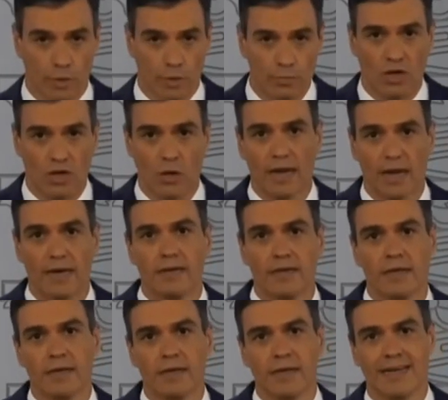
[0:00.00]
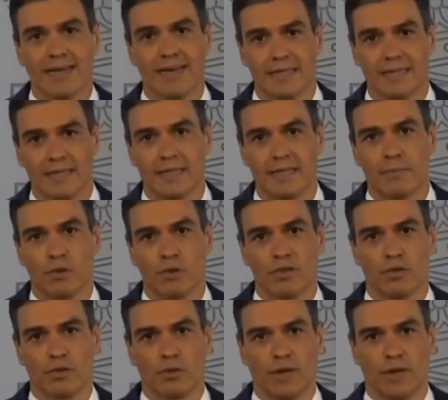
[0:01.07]
vamos a lograr, que el
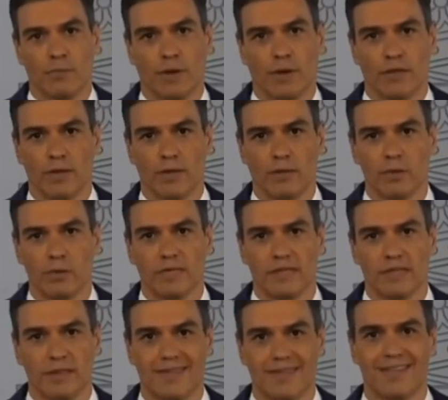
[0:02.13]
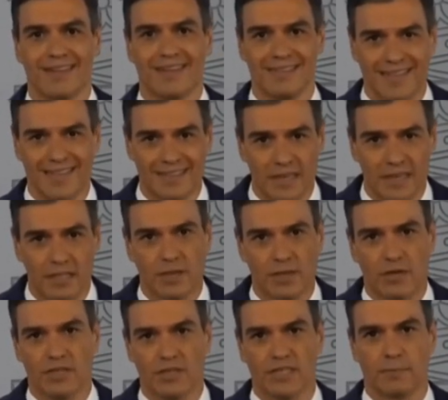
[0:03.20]
70% de la población adulta, es decir, 33
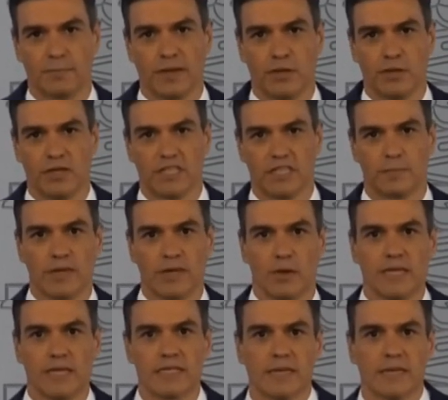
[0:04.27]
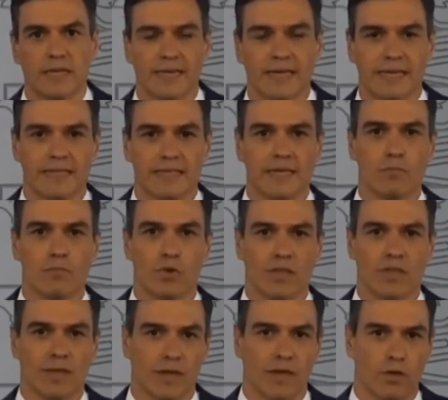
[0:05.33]
millones de españoles y españolas, esté
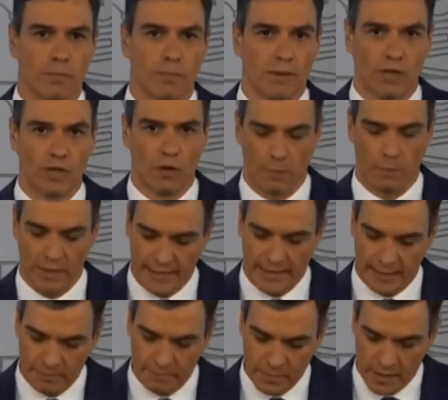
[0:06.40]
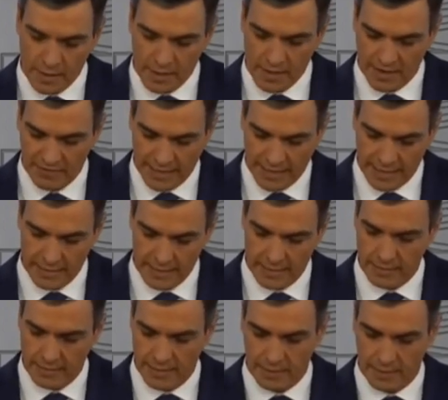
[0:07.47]
inmunizada con pauta completa a
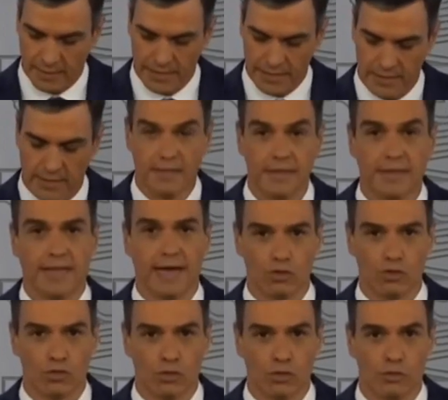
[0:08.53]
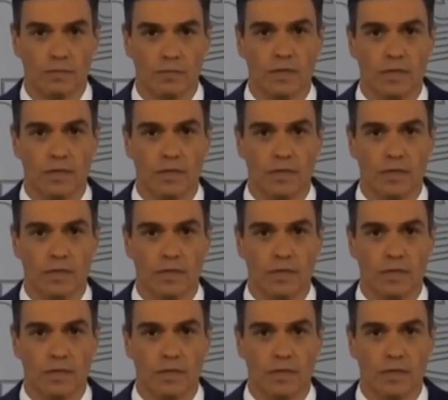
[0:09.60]
finales del mes de agosto.